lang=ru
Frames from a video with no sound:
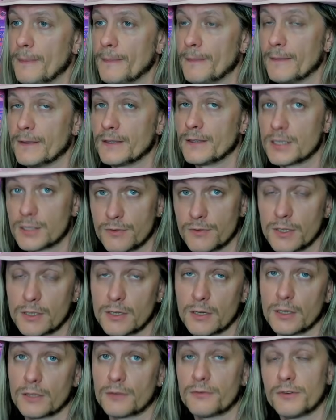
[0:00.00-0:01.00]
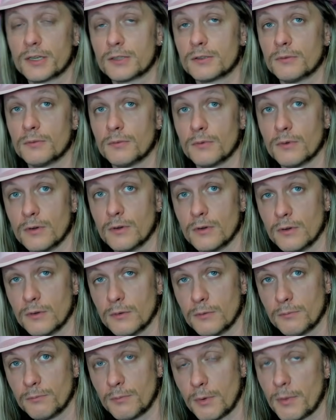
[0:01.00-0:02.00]
действительно этот факт э,
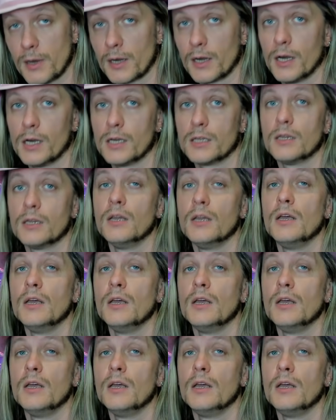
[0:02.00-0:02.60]
помогает